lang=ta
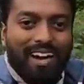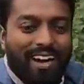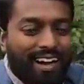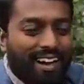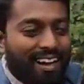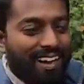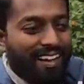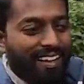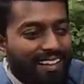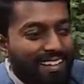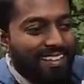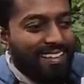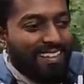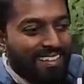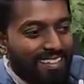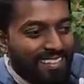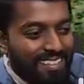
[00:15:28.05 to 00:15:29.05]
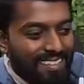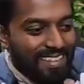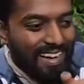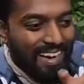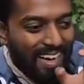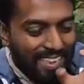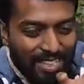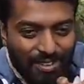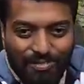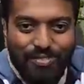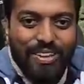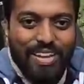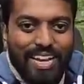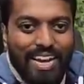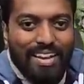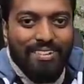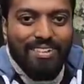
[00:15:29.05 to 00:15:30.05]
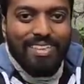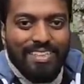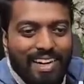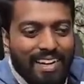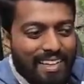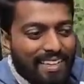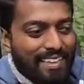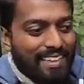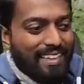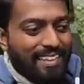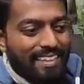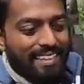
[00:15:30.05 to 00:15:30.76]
தான் அந்த ஃபீலே வந்து கிடைக்குது